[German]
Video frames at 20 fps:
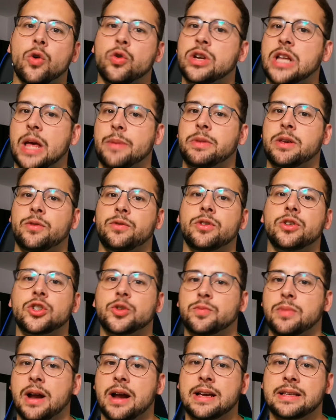unheimlich viel
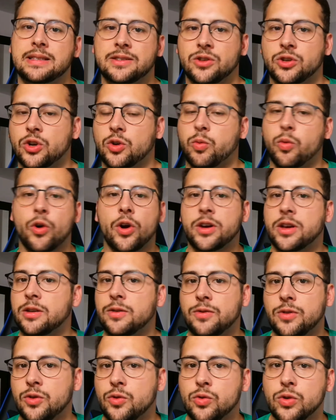Spaß, diese quirky
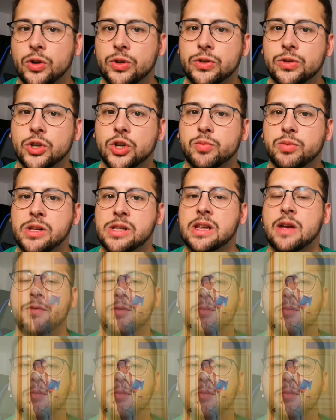Figuren zu spielen,